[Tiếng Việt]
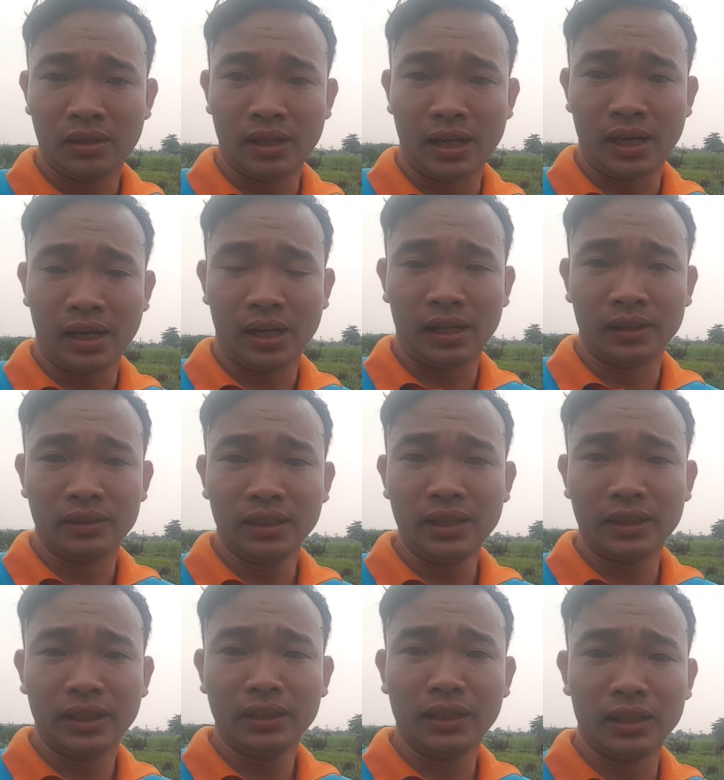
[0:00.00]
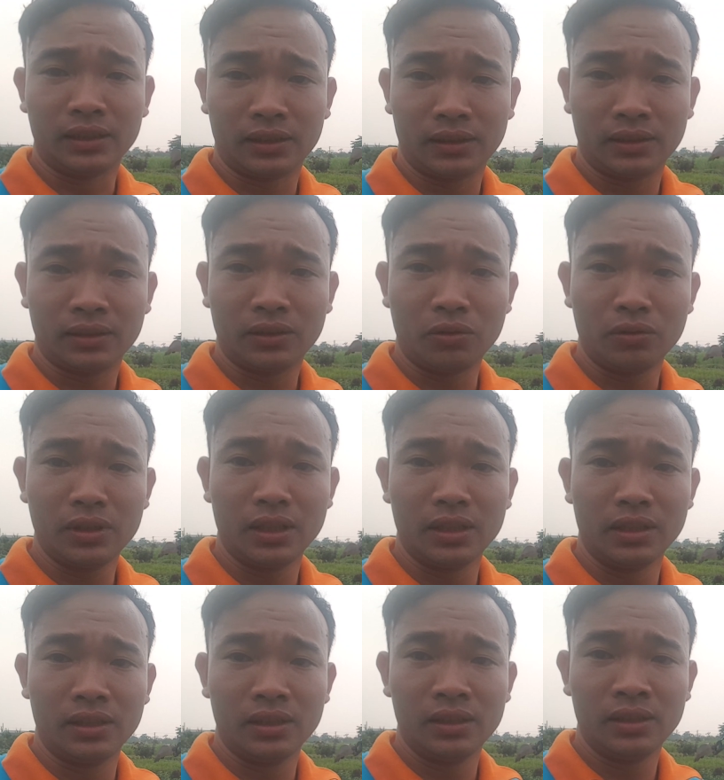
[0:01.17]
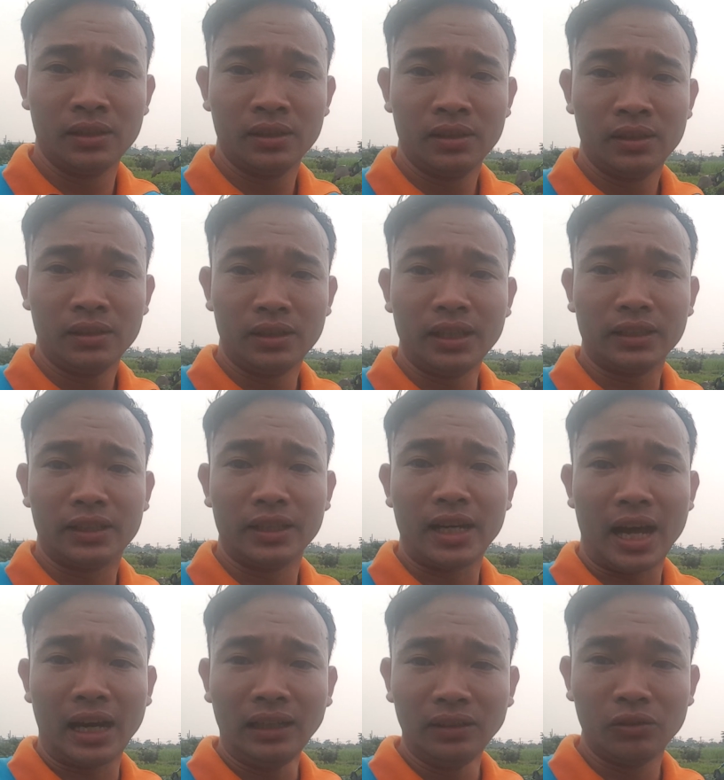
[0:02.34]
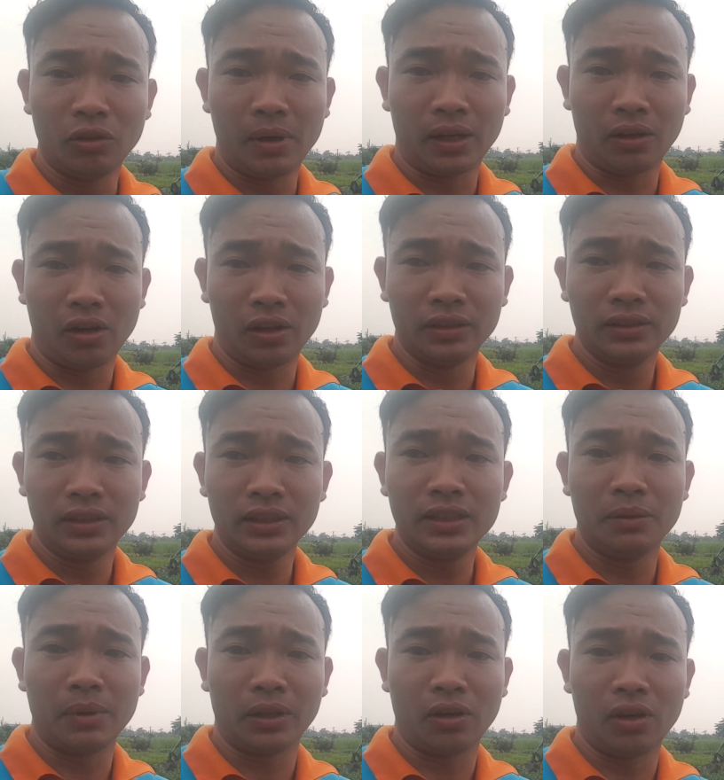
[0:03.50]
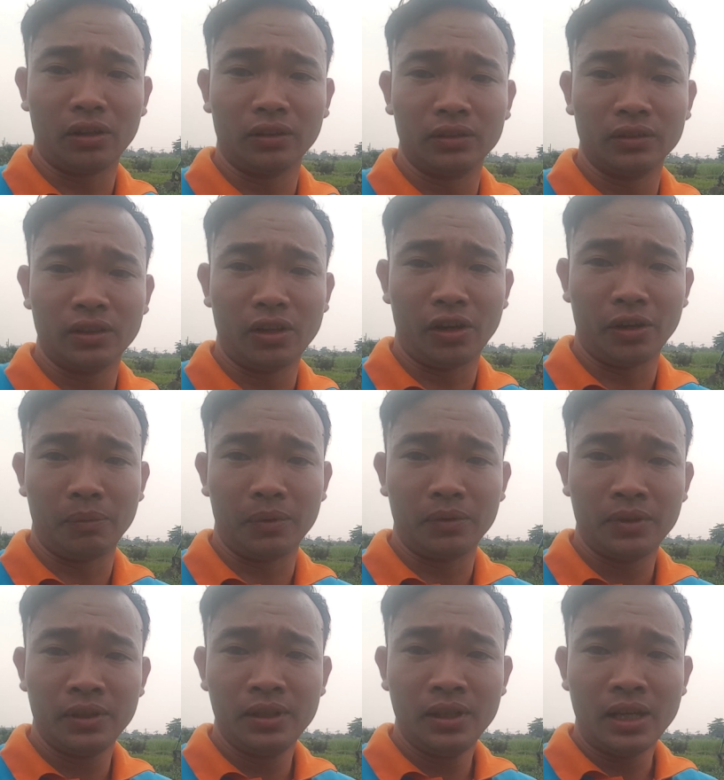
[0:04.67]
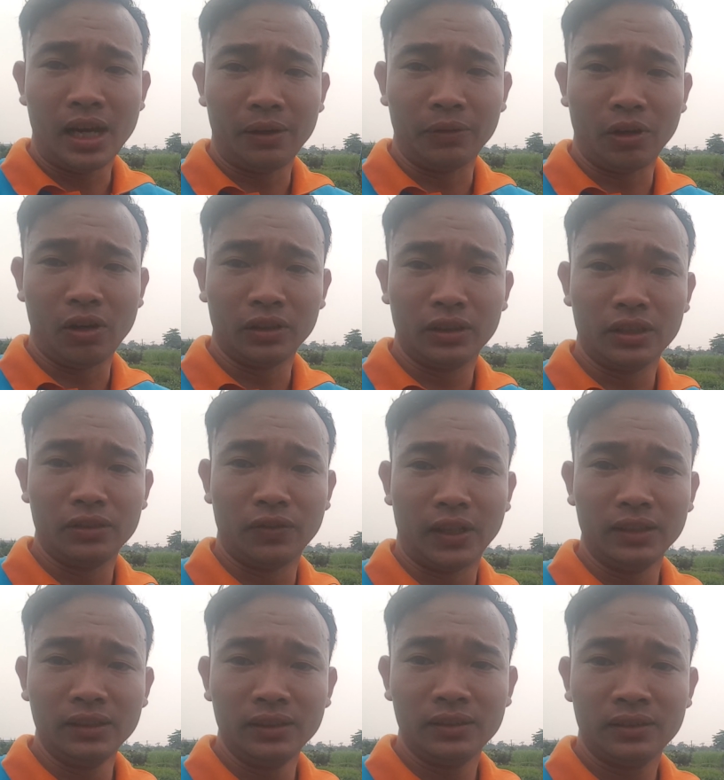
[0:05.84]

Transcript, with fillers: là rất là thiết thực cũng như rất là chính đáng của bà con rất nhiều bà con hỏi Hà Bưởi Ngon tư vấn